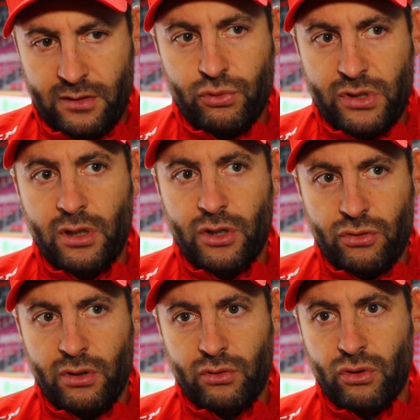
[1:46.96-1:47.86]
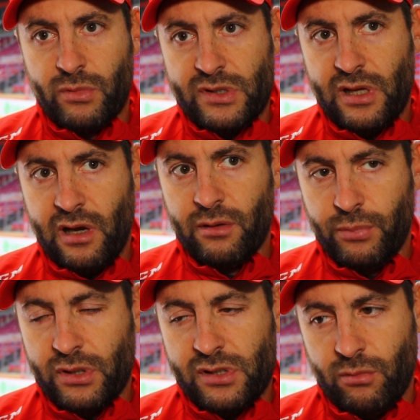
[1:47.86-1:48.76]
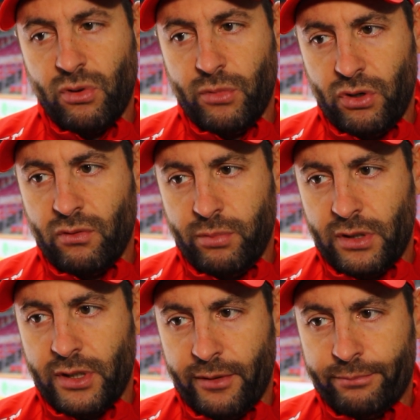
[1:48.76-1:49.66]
ту задачу, которую мы ставили перед собой, мы ее выполняем.